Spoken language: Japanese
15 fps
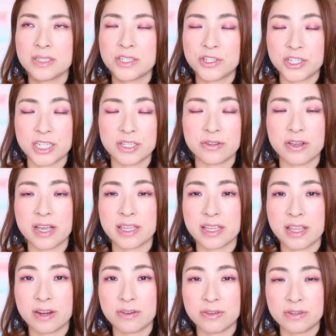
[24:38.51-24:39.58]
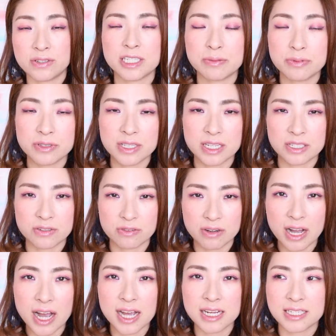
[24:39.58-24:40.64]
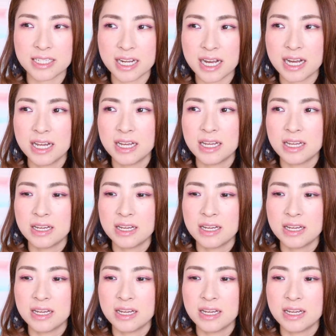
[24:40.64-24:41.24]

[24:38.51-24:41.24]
主人とやってる自分たちの会社